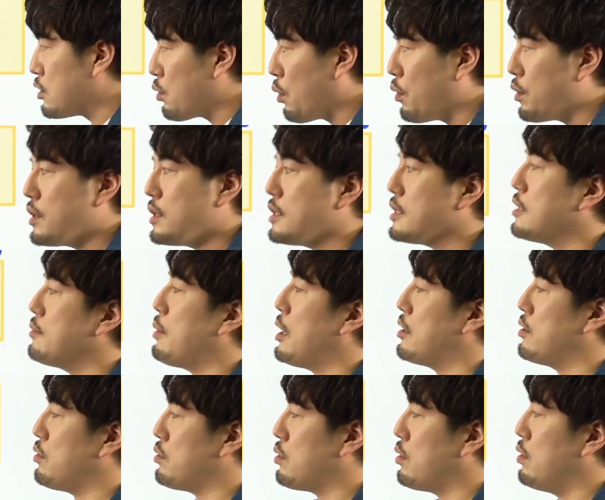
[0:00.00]
通りに決ま
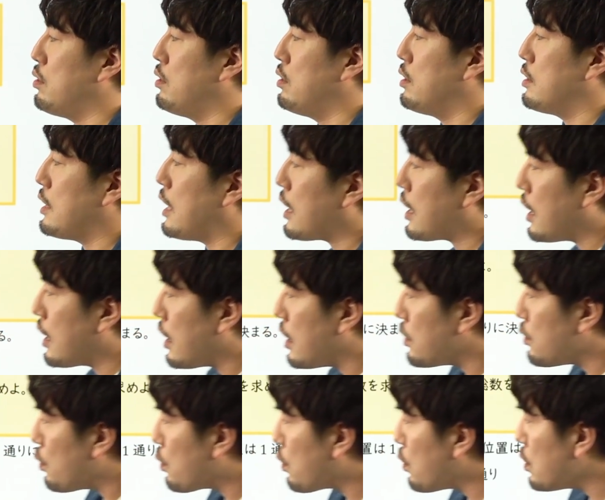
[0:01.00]
るよと。だから
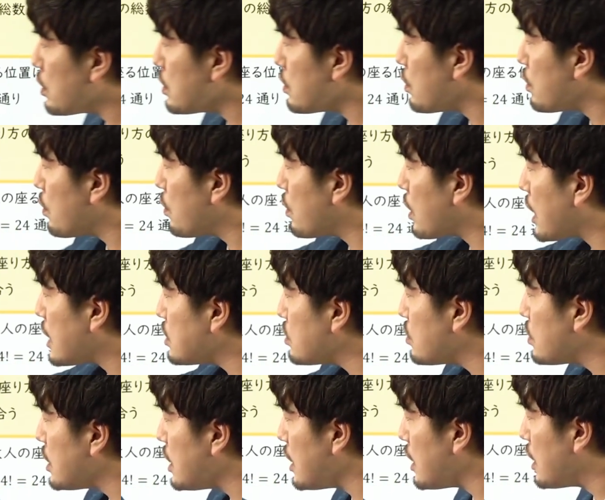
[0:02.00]
残りのよんかしょ
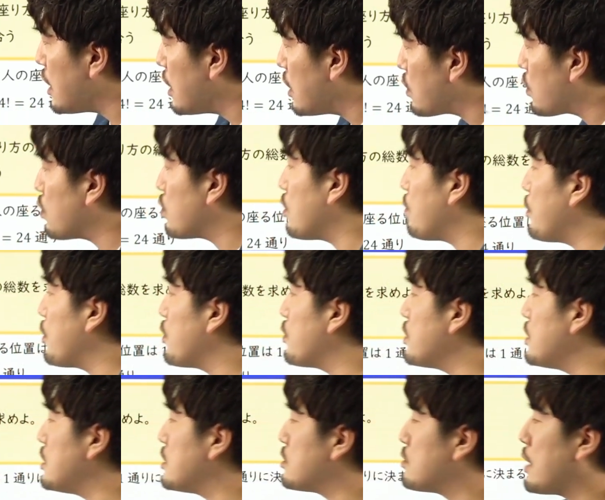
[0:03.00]
に子供よ
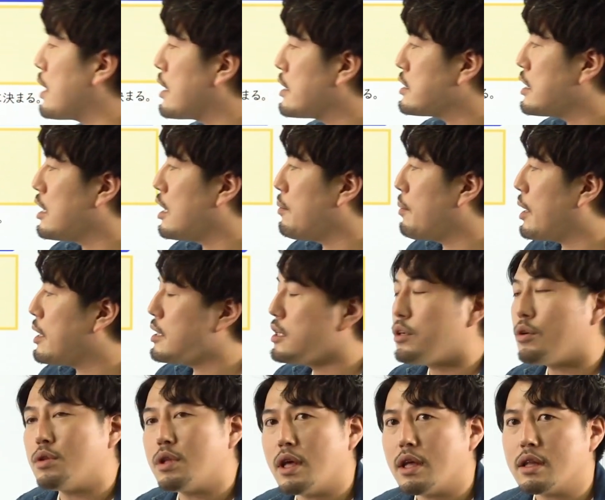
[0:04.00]
にん座らせればいい
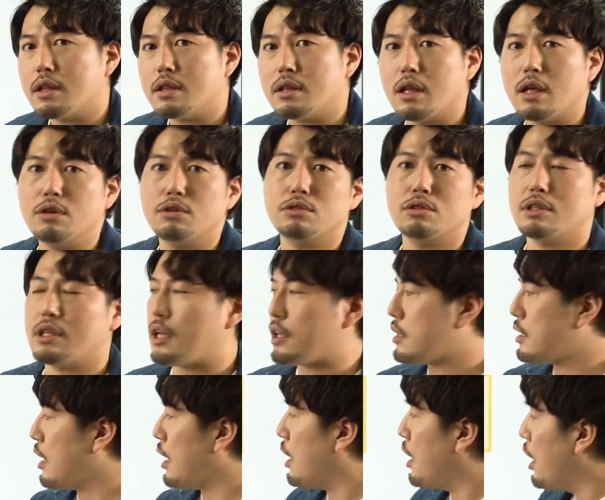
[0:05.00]
よねっていう風になっ
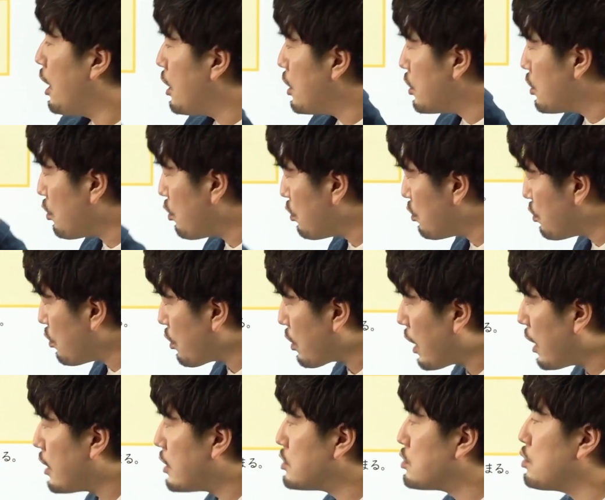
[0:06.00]
て、よんの
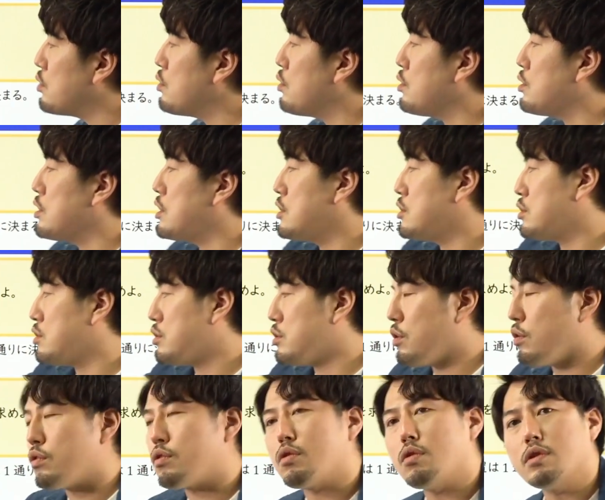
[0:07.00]
階乗のにじゅう
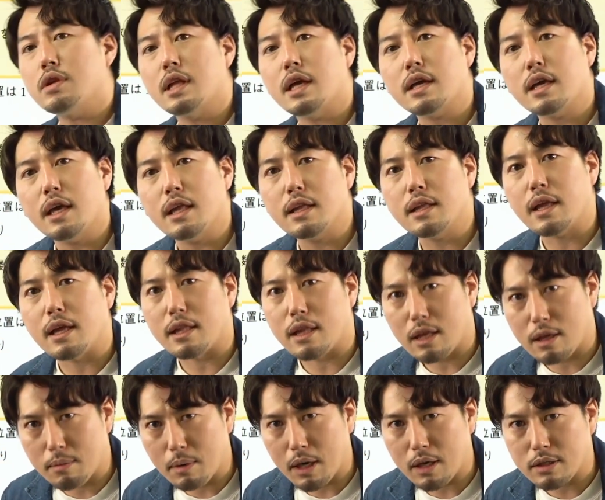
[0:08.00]
よん通りだけになって
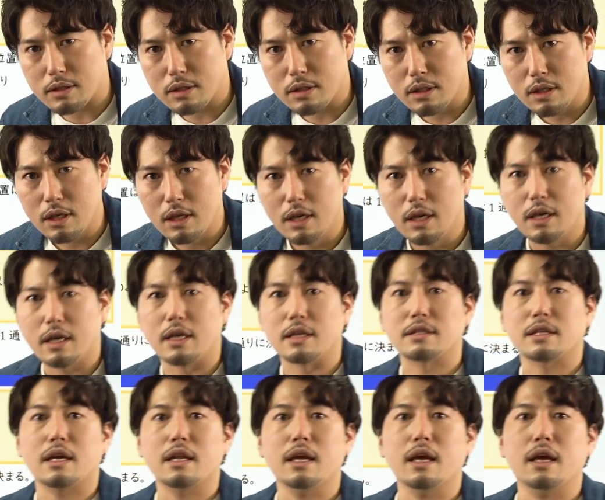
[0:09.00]
きます。いいです
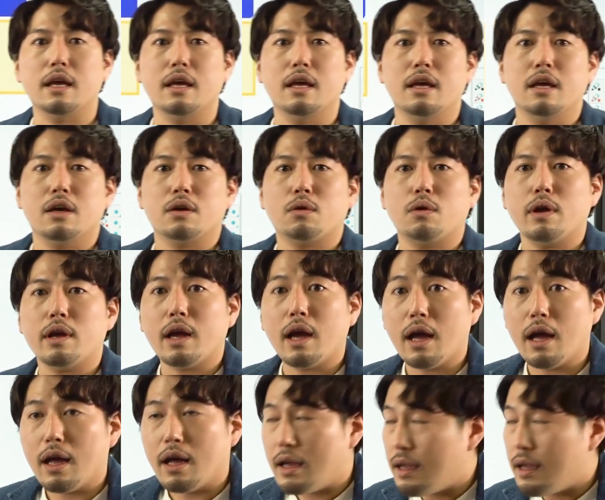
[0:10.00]
かね。これが、